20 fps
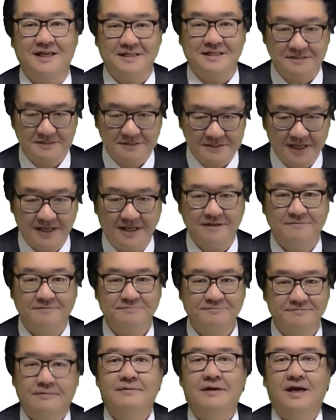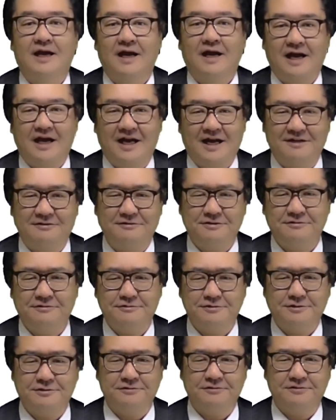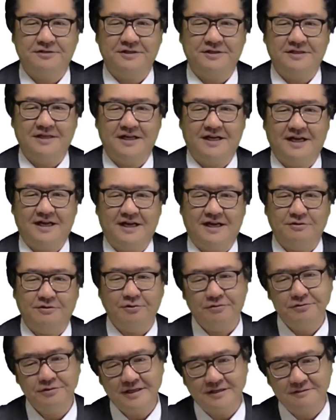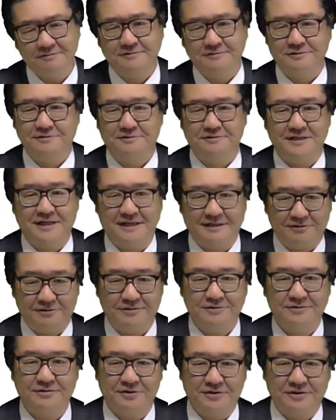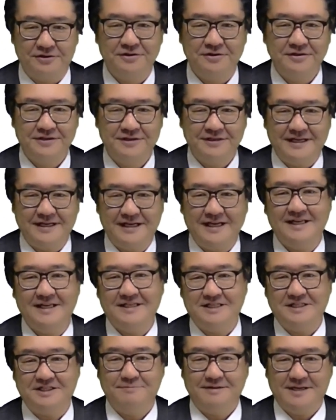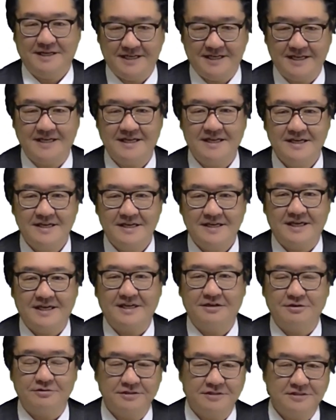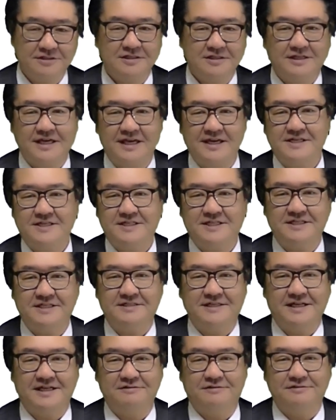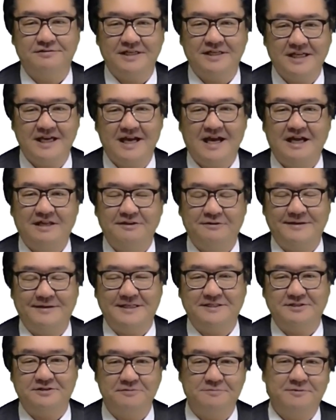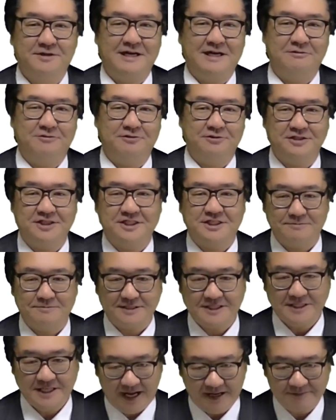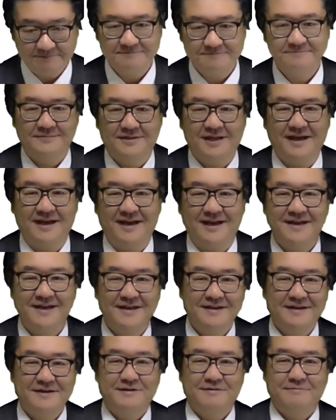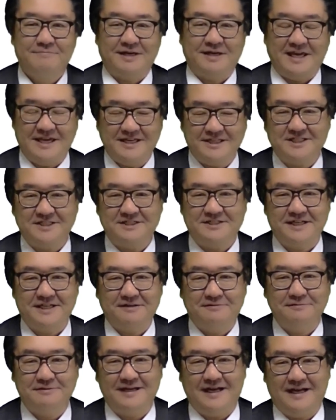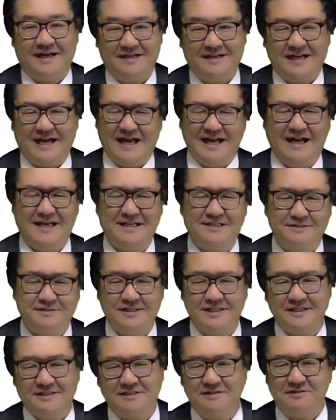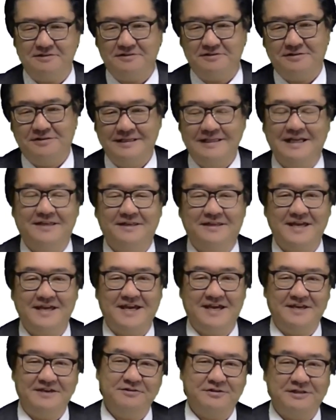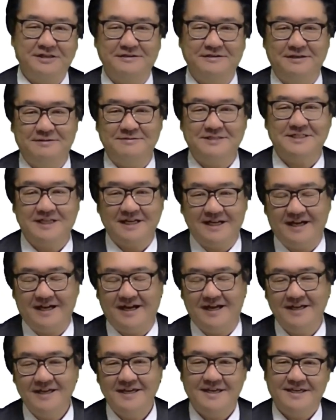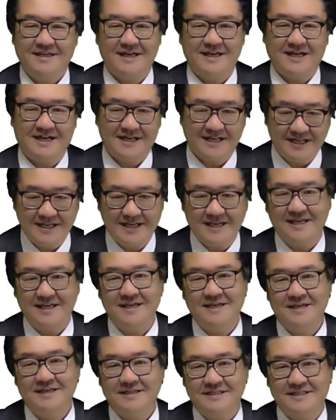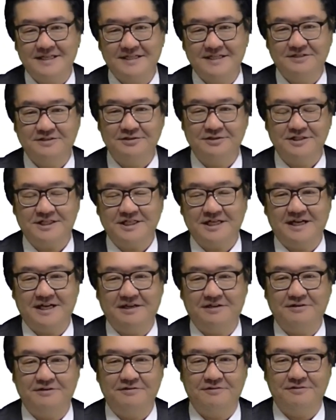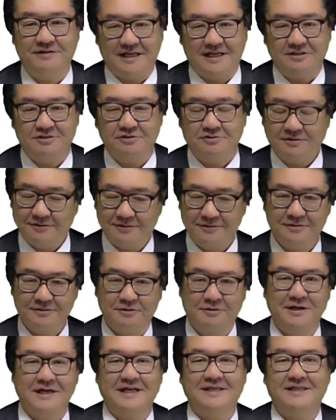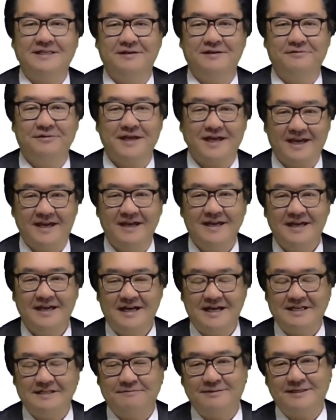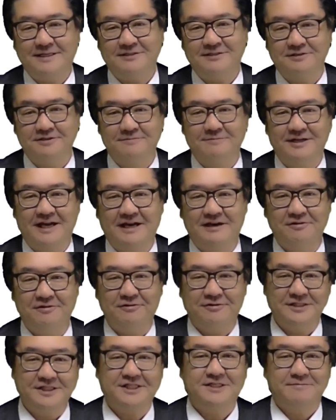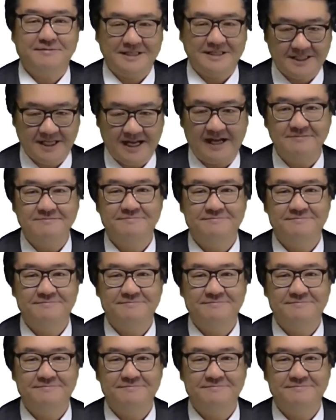たんですね軽い服装といったらどんな服装だろうと悩んでしまい結局現地スタッフにアドバイスをもらうことにしましたで、まあ、現地スタッフは考えすぎですよなんて言ってくれましたがやはりセンスの違いというのがちょっと怖かったのでアドバイスをもらうようにしました